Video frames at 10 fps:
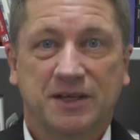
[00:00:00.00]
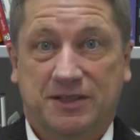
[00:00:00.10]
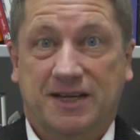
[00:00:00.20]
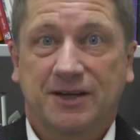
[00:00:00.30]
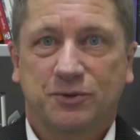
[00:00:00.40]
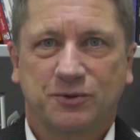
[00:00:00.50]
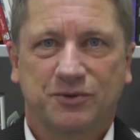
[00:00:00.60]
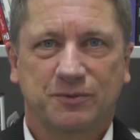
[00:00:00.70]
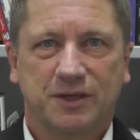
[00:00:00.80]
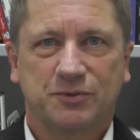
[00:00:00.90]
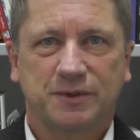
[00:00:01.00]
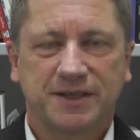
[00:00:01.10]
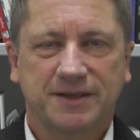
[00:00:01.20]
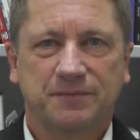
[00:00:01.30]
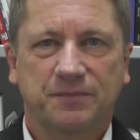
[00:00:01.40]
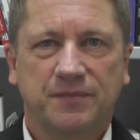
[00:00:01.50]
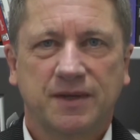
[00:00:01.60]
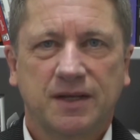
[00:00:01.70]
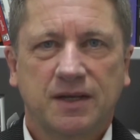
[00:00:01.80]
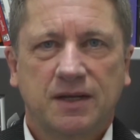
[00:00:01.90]
Zeitungen zum Beispiel geben?
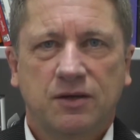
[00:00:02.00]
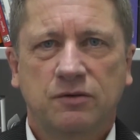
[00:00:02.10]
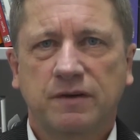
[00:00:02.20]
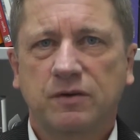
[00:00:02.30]
Nun,